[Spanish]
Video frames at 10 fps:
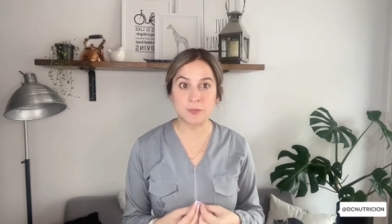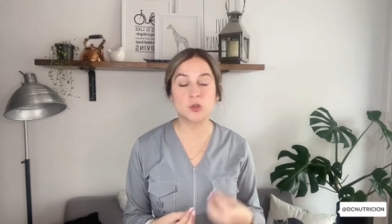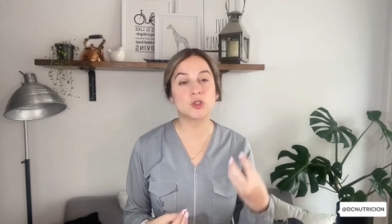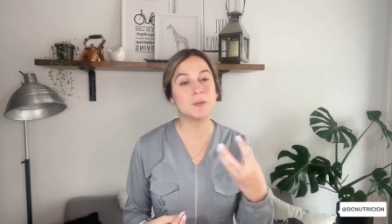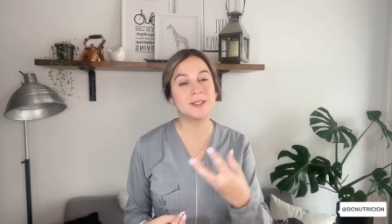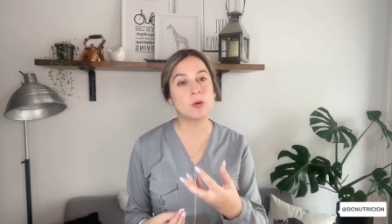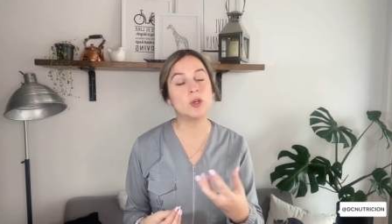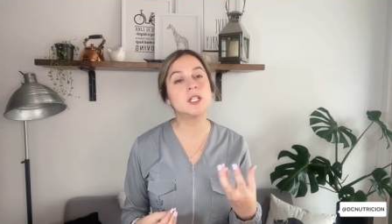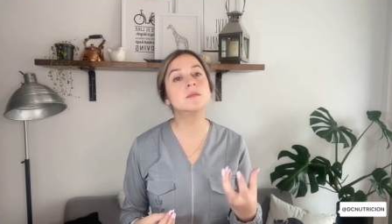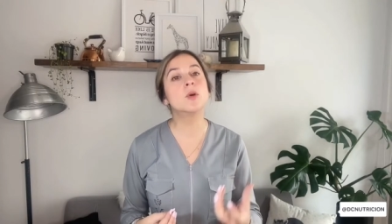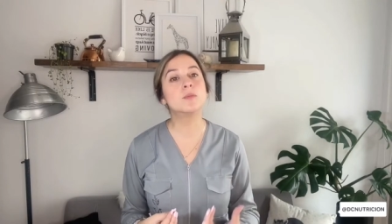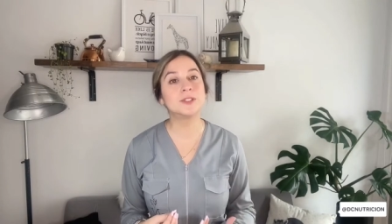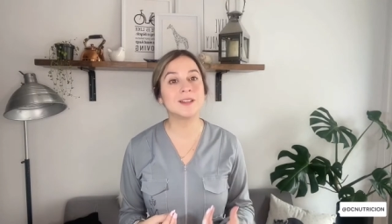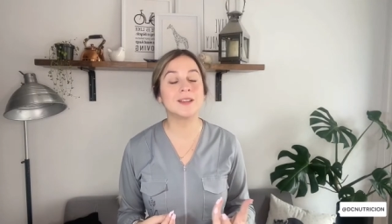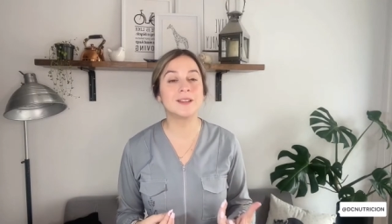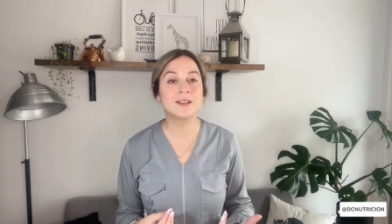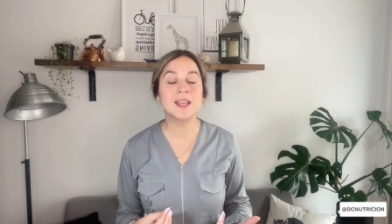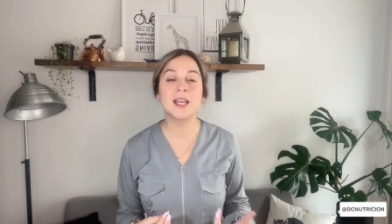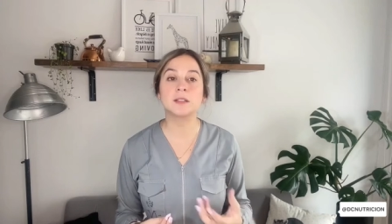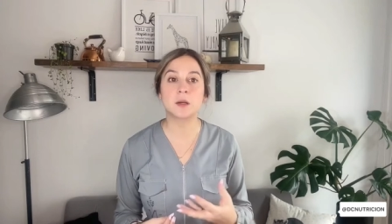Nuestro metabolismo obtiene
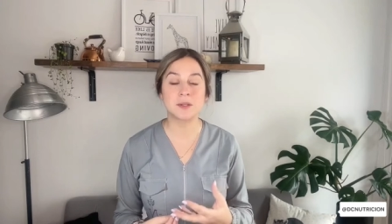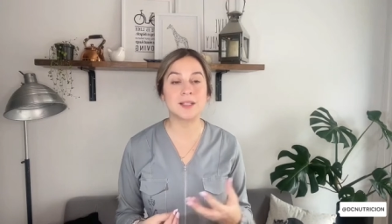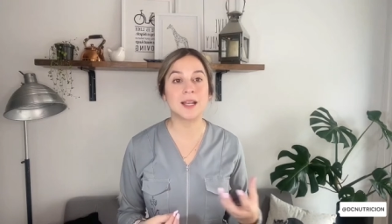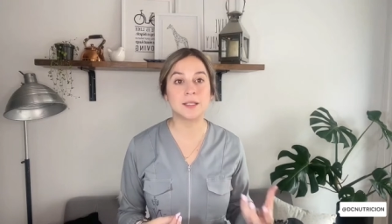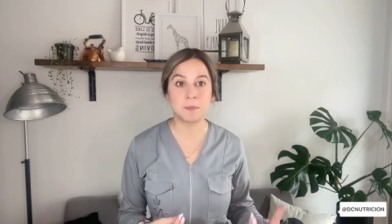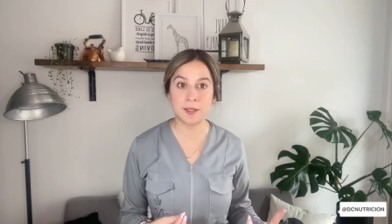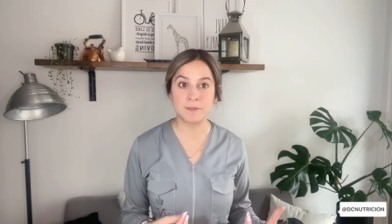energía a través del ATP.